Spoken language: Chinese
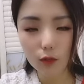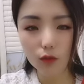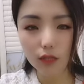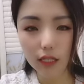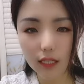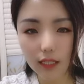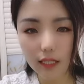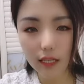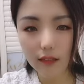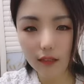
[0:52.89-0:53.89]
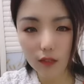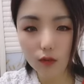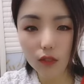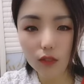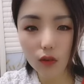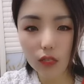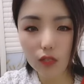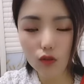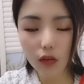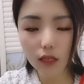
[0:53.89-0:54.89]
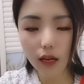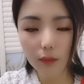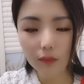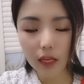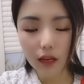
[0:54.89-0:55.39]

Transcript: 就这个鞋子呢就能凑一双了，